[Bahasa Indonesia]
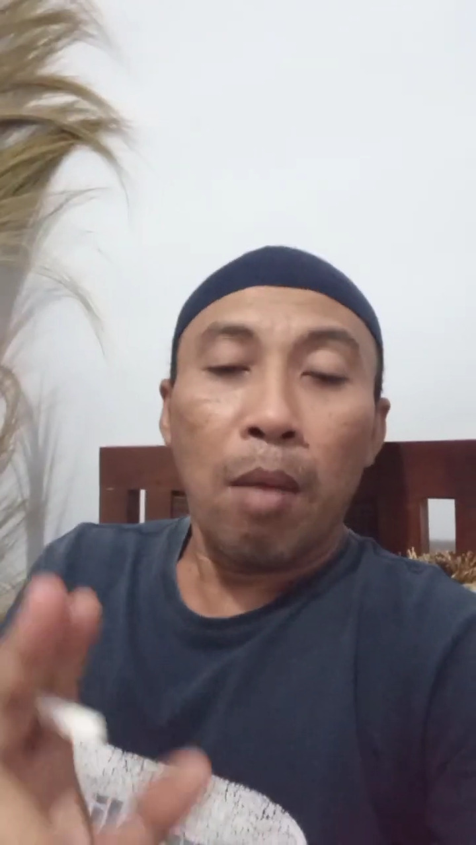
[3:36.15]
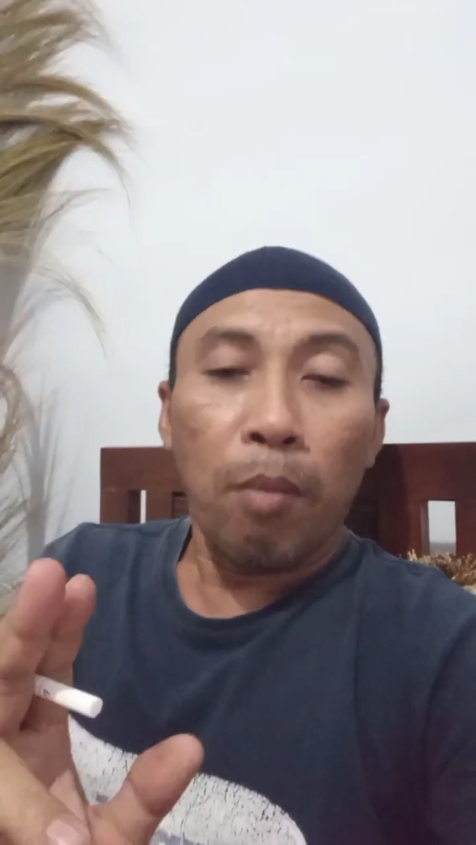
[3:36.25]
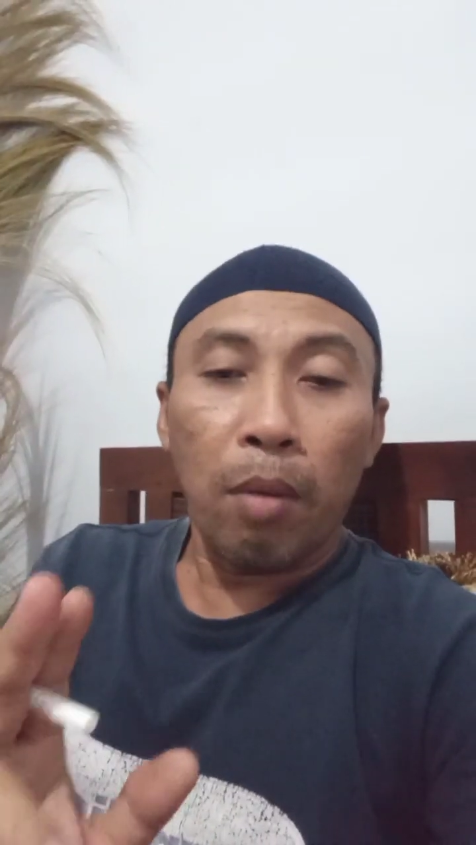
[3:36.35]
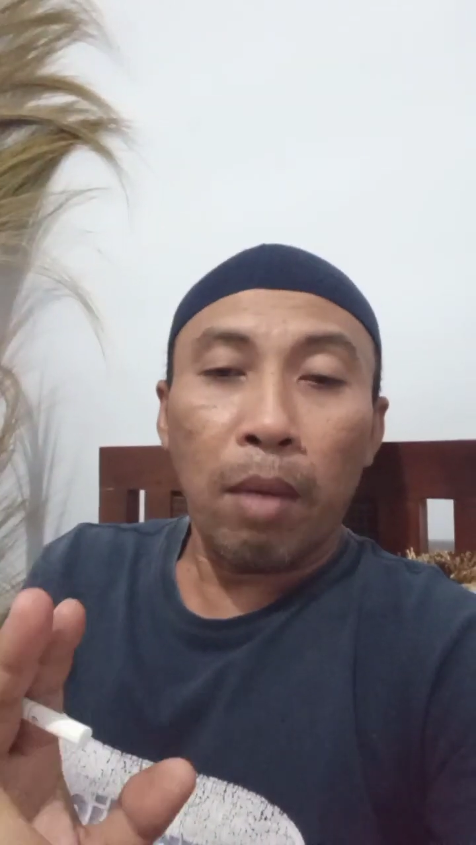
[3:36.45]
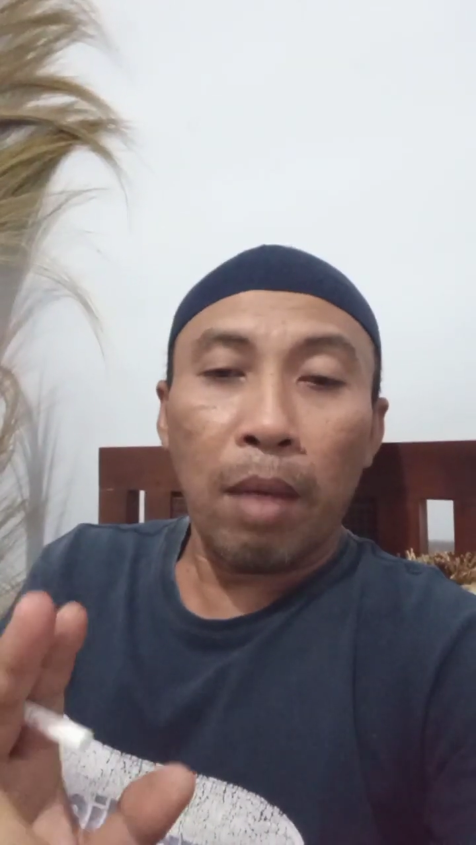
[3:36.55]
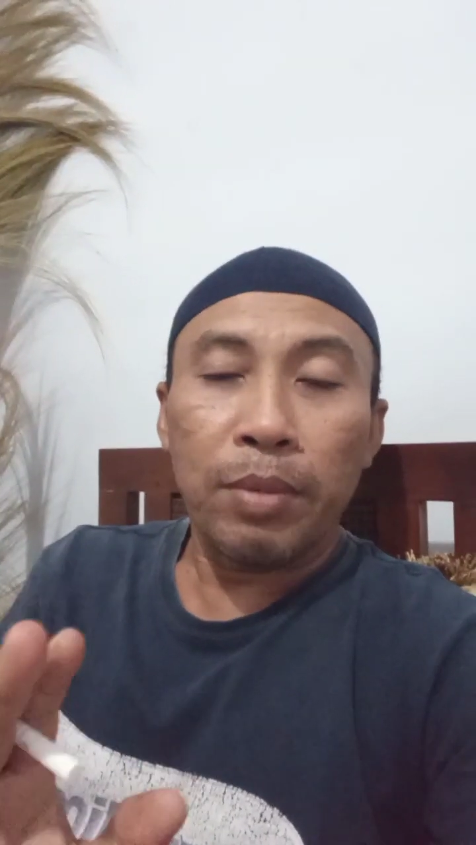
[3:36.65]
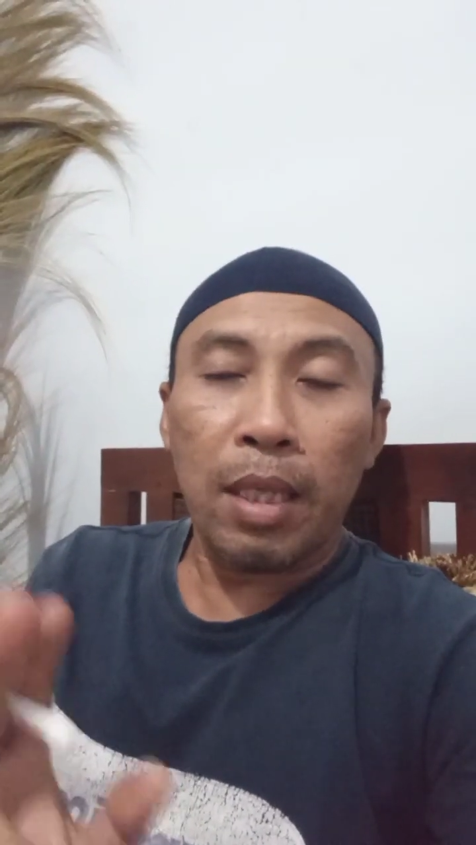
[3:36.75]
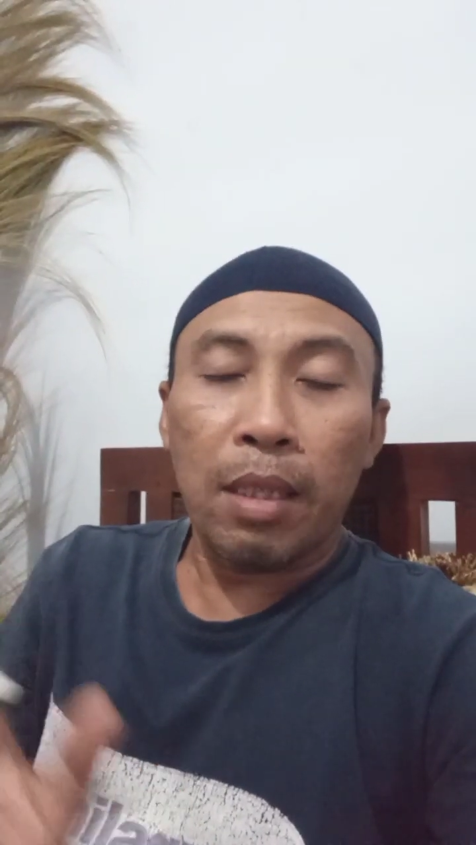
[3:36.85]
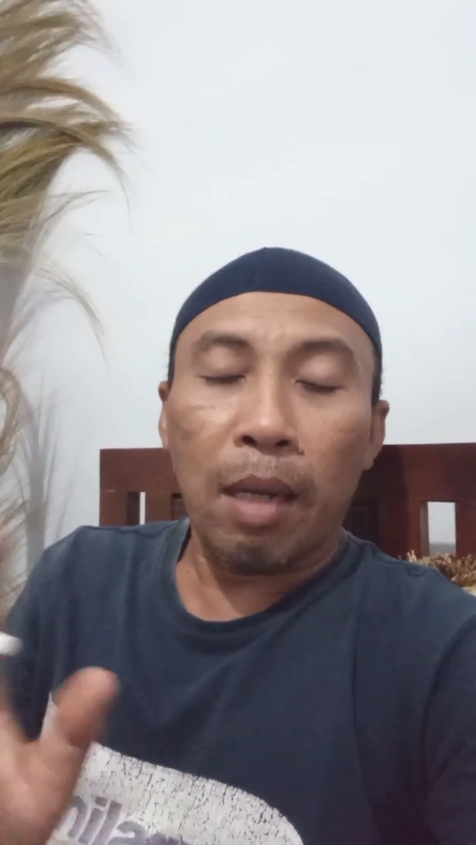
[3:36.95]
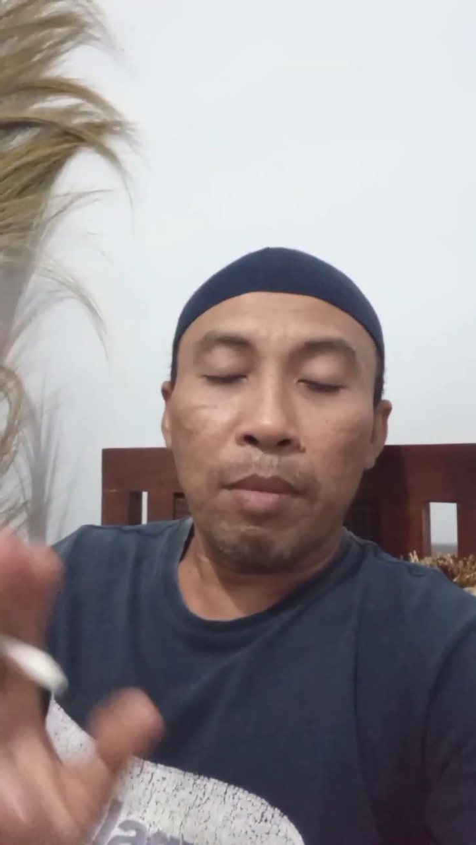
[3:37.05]
mohon maaf
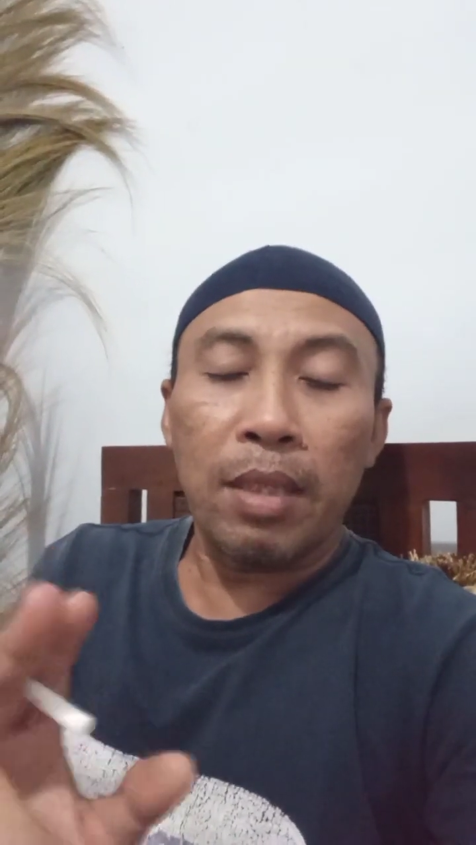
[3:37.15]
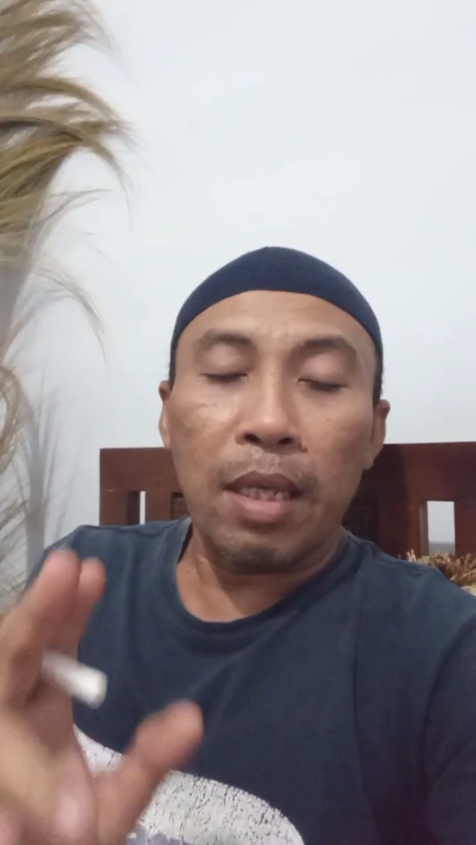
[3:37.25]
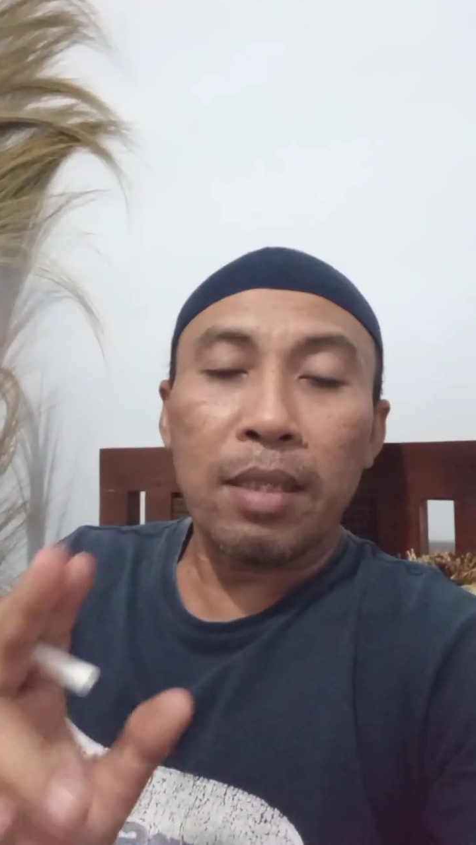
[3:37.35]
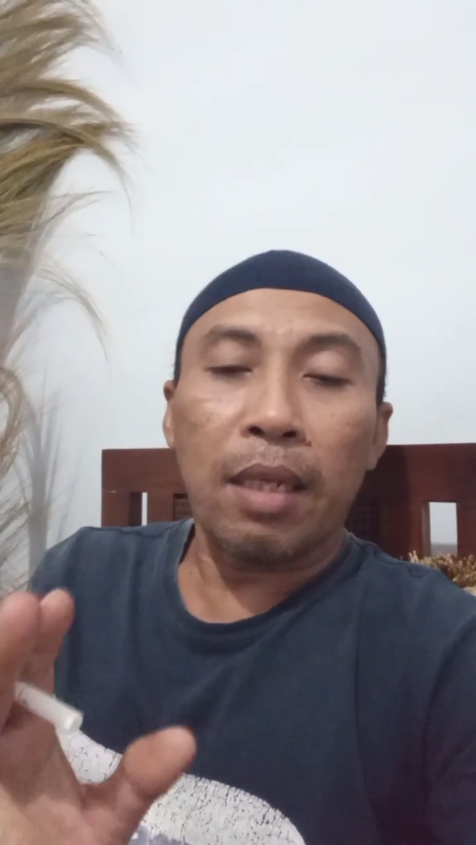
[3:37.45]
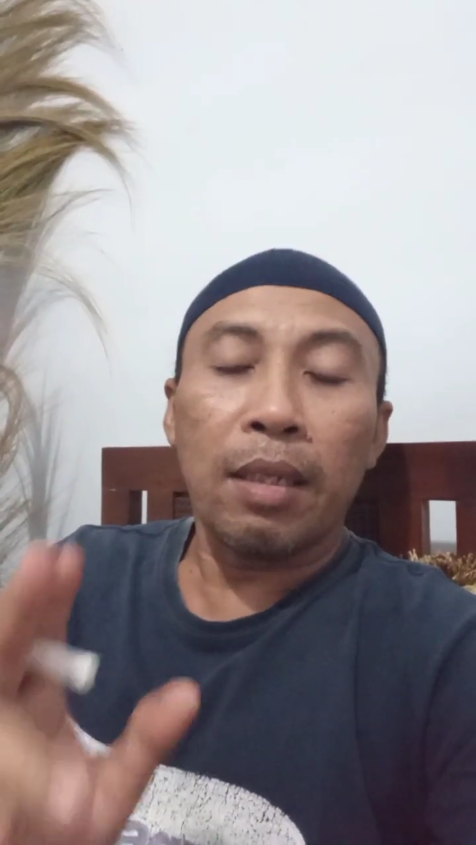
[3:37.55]
saya tidak menjelaskan